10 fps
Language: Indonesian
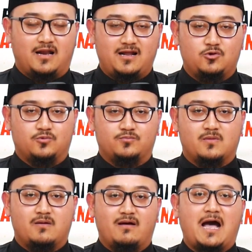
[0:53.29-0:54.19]
Lalu,
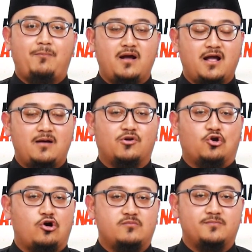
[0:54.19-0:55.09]
apakah
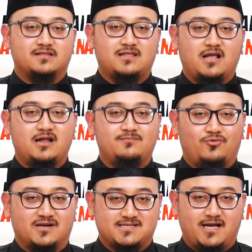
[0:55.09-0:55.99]
merokok membatalkan
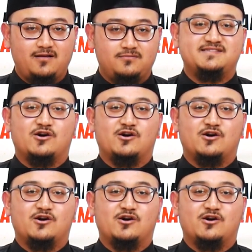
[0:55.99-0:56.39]
puasa?